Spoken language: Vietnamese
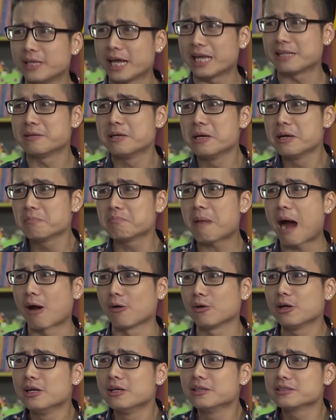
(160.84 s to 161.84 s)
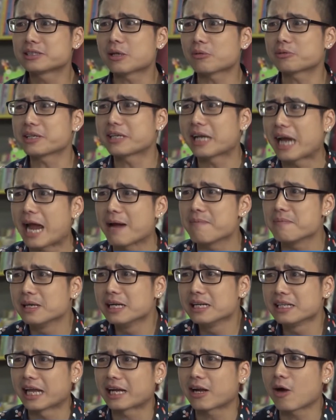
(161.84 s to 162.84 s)
lên bảo sao thích em
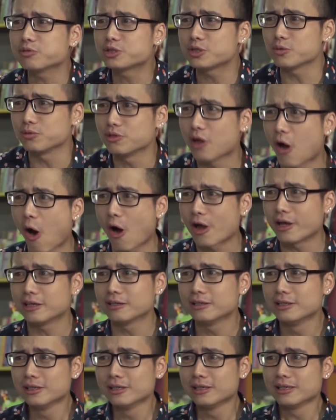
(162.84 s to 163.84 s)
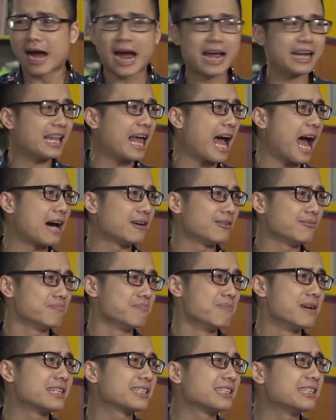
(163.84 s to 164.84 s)
lại không chịu nói hay là
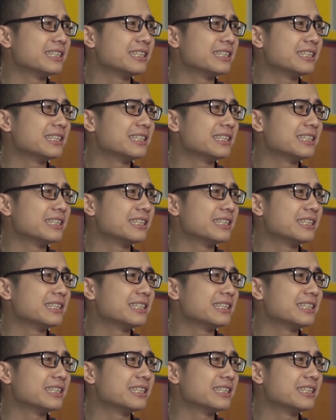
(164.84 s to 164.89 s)
mình